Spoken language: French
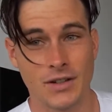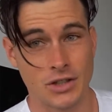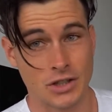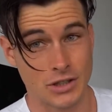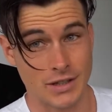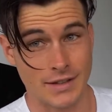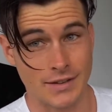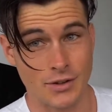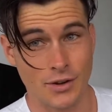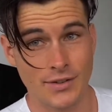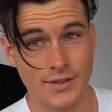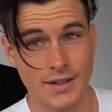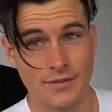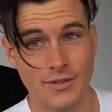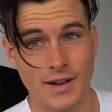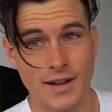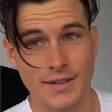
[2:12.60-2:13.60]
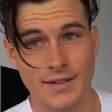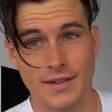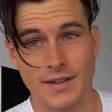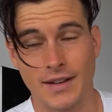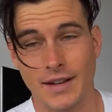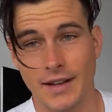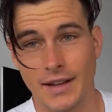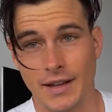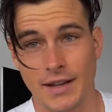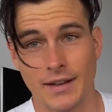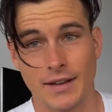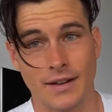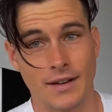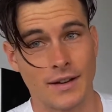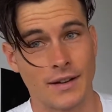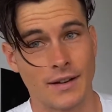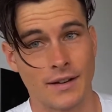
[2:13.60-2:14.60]
J'adore cette phrase et
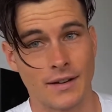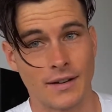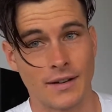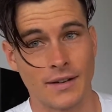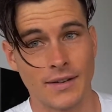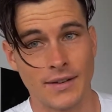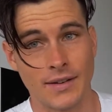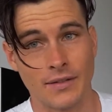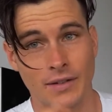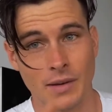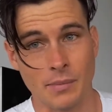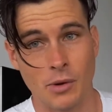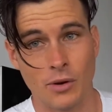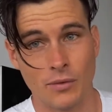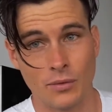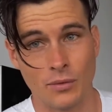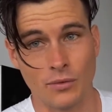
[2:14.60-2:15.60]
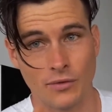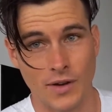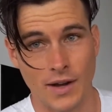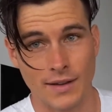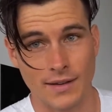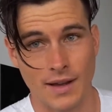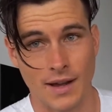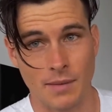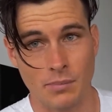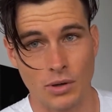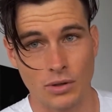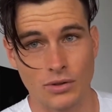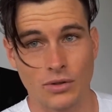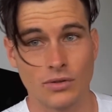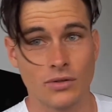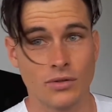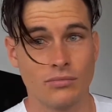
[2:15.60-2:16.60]
euh, c'est vraiment une phrase
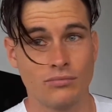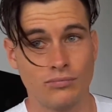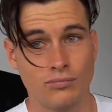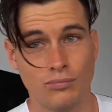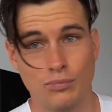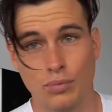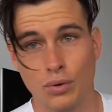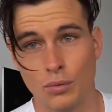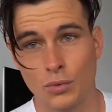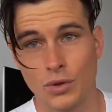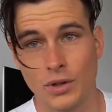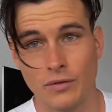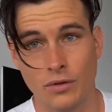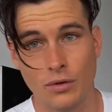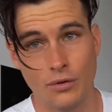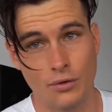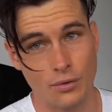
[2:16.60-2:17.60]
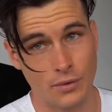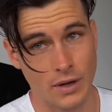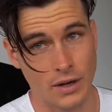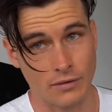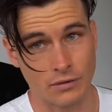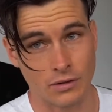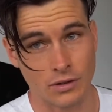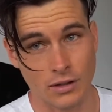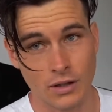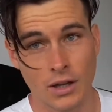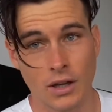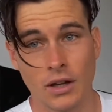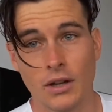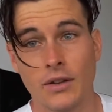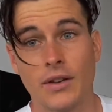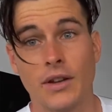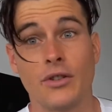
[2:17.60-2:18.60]
importante pour mon évolution et la vôtre.
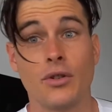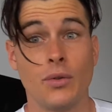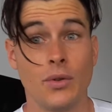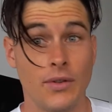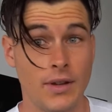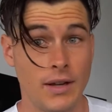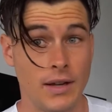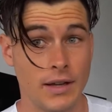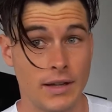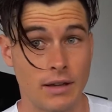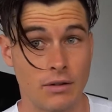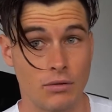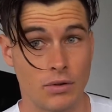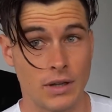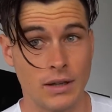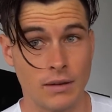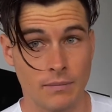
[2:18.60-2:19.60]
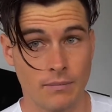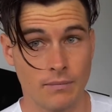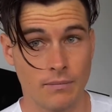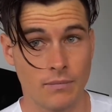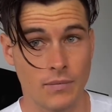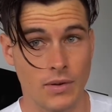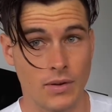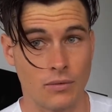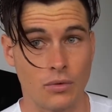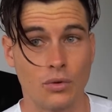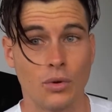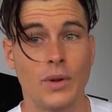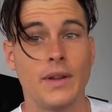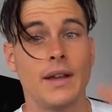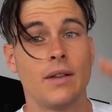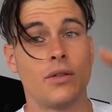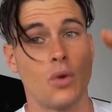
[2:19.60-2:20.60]
Sachez aussi que les calories, si vous
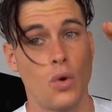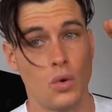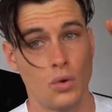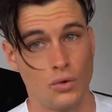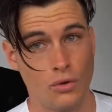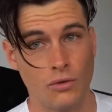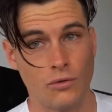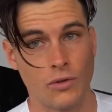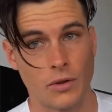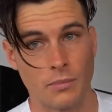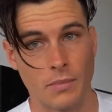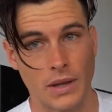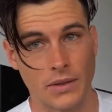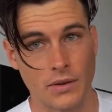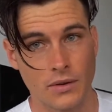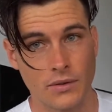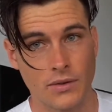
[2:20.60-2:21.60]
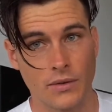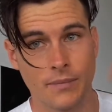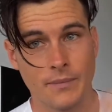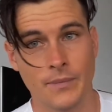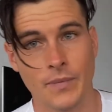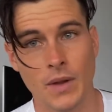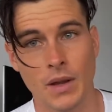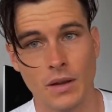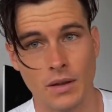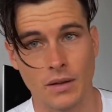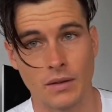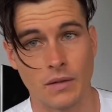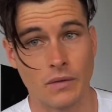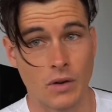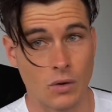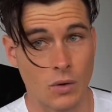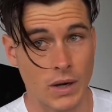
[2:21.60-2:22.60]
souhaitez être au-dessus de votre maintenance, il
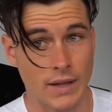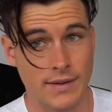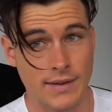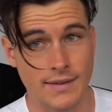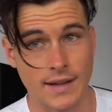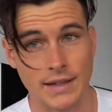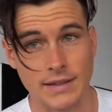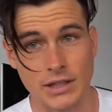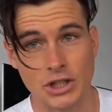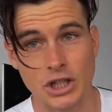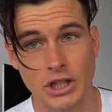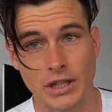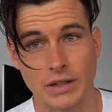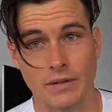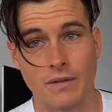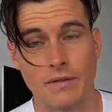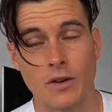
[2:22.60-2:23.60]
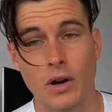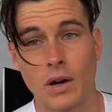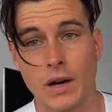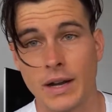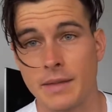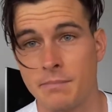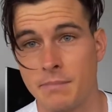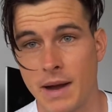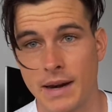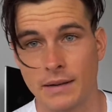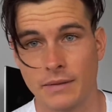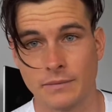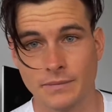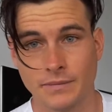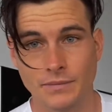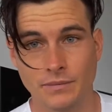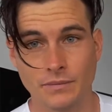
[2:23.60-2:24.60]
va falloir être stratégique, il va falloir être malin.
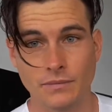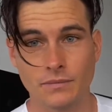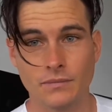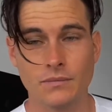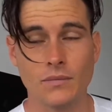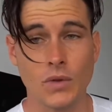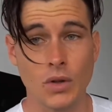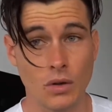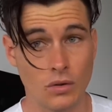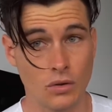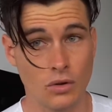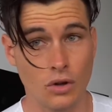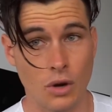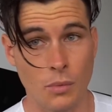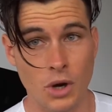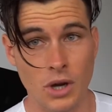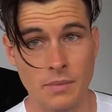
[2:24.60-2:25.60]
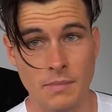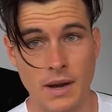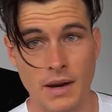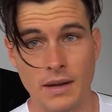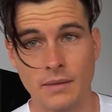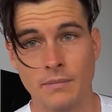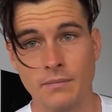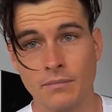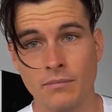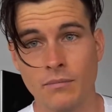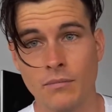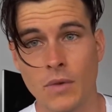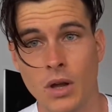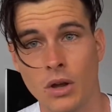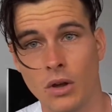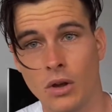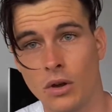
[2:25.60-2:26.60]
Comment être malin
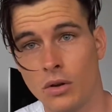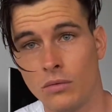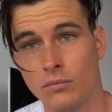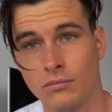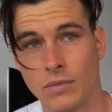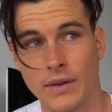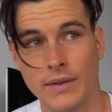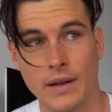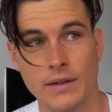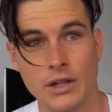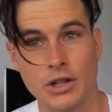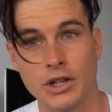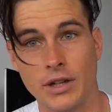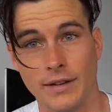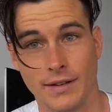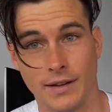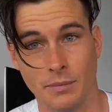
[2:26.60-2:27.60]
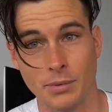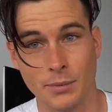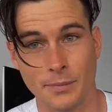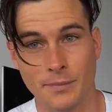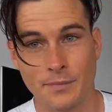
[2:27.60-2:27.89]
Ma stratégie est simple.